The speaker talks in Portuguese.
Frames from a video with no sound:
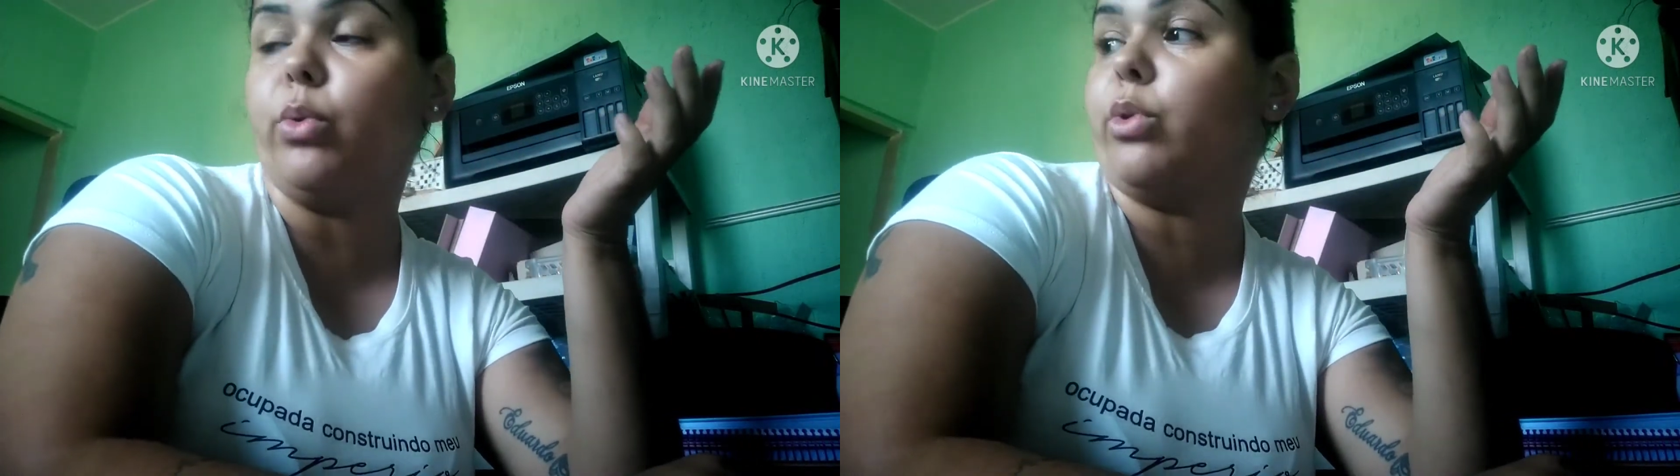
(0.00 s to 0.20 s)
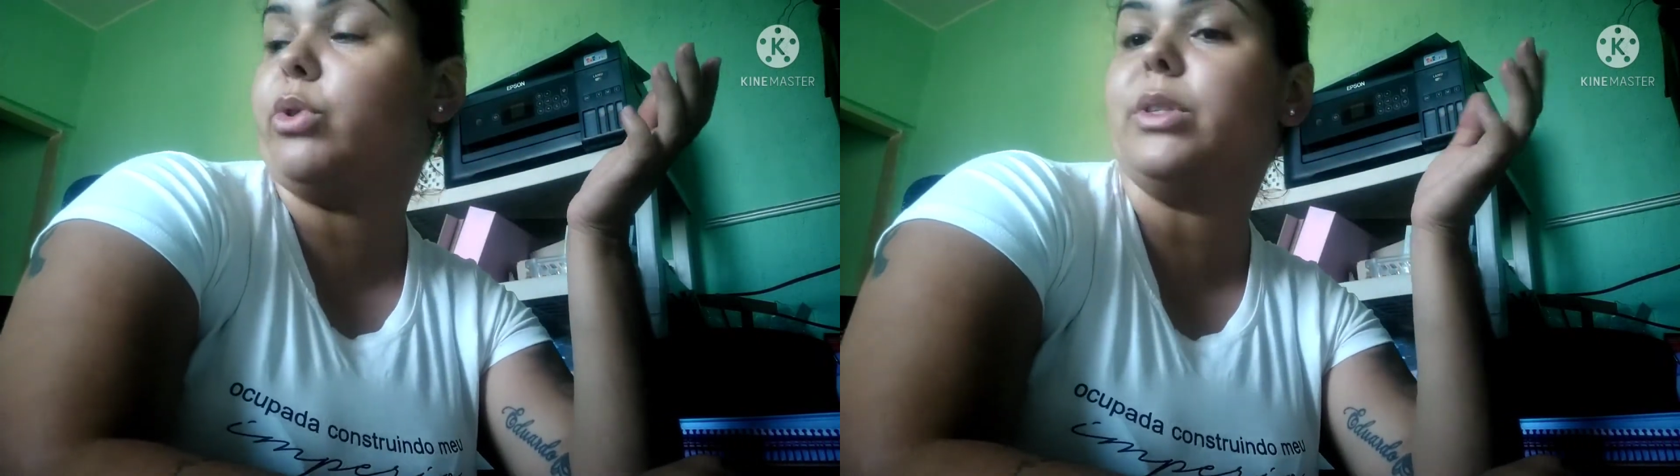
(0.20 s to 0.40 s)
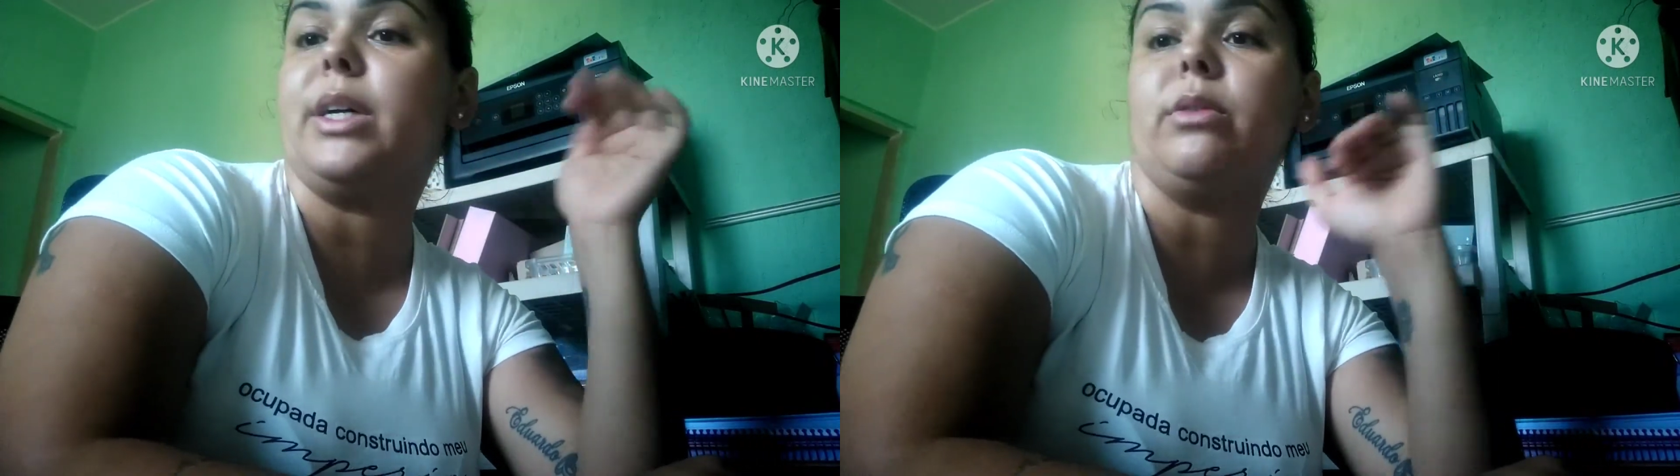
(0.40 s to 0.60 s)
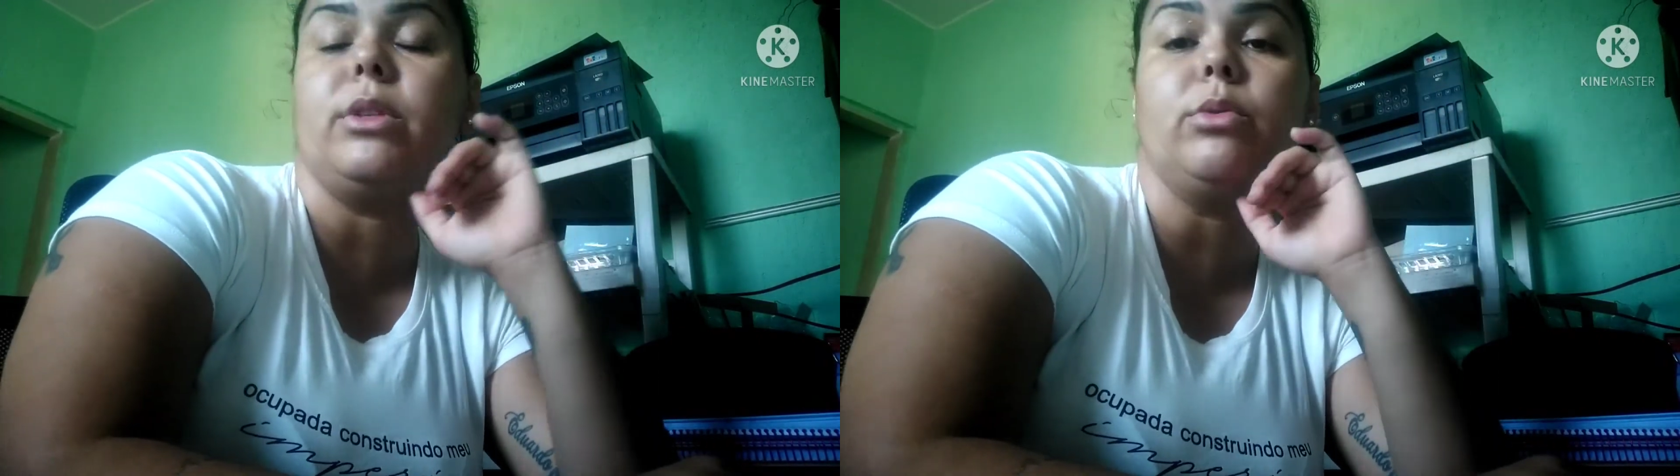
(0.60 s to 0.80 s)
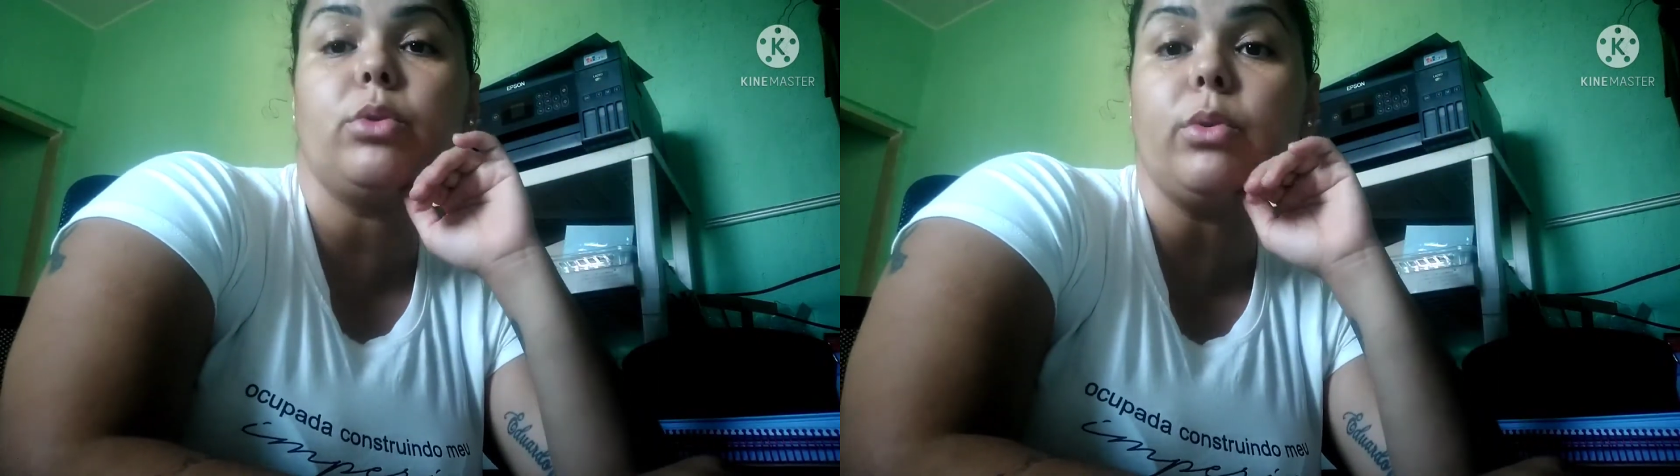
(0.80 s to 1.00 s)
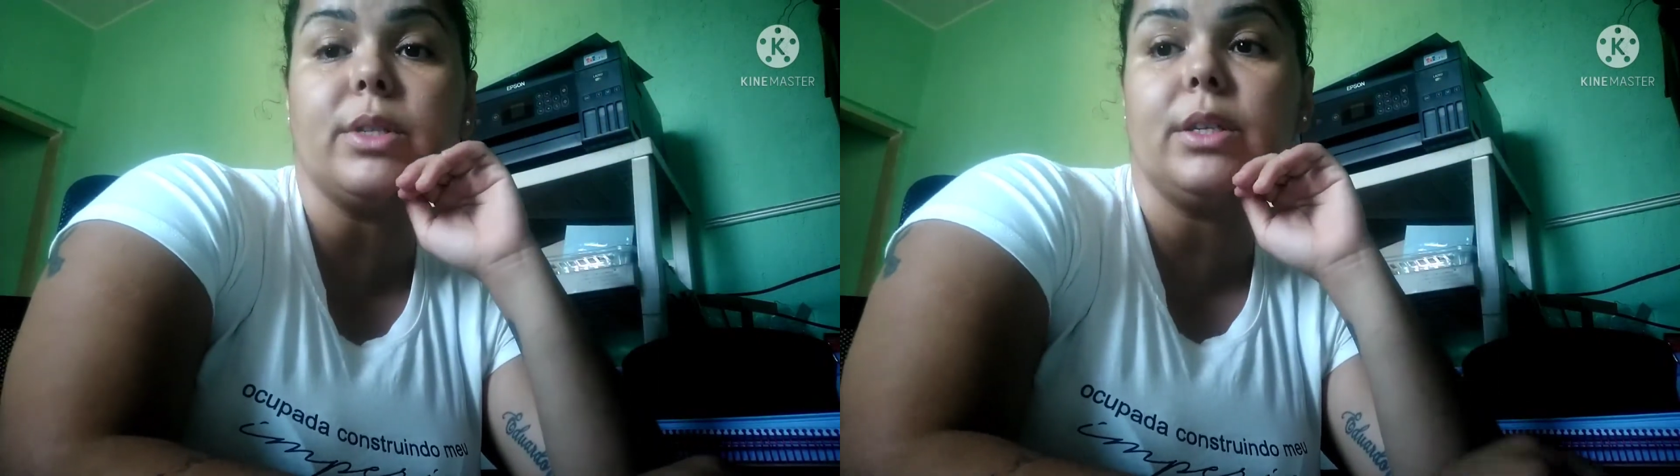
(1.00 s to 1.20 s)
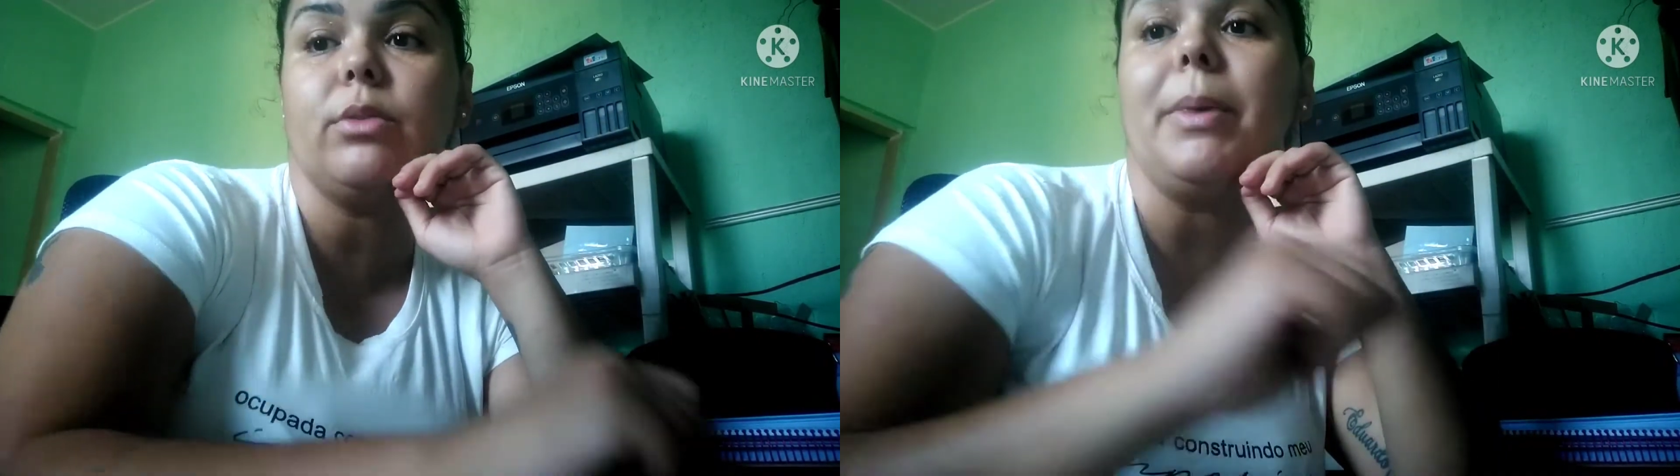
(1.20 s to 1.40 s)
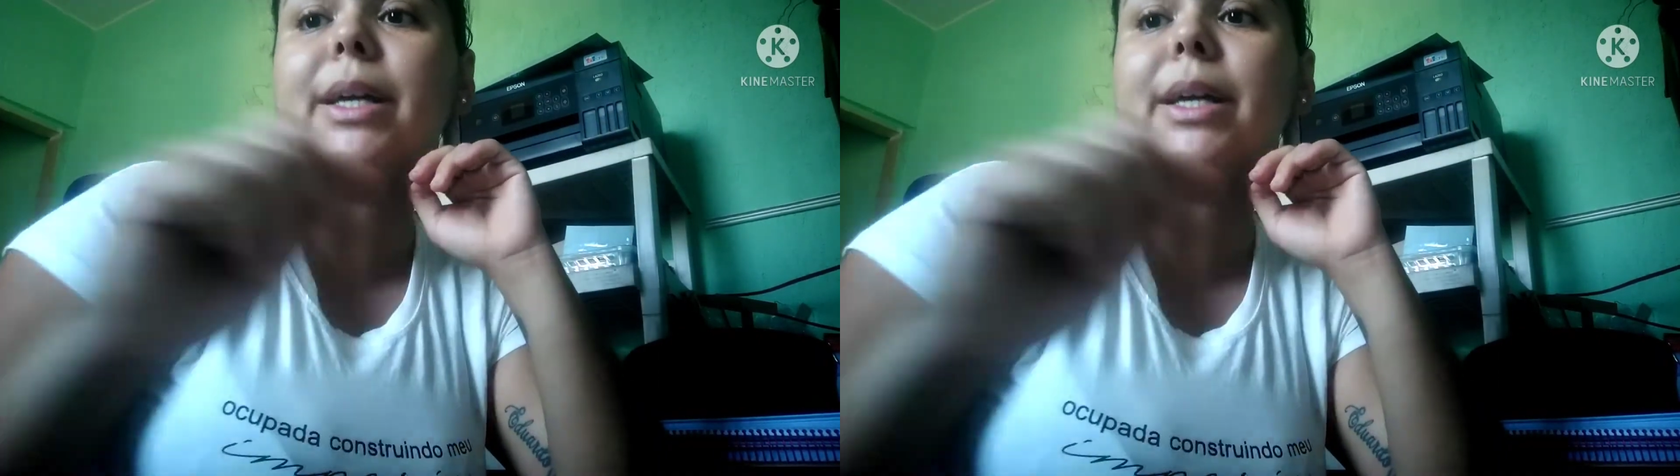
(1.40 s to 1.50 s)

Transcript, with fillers: curso, tá? Eu não estou usando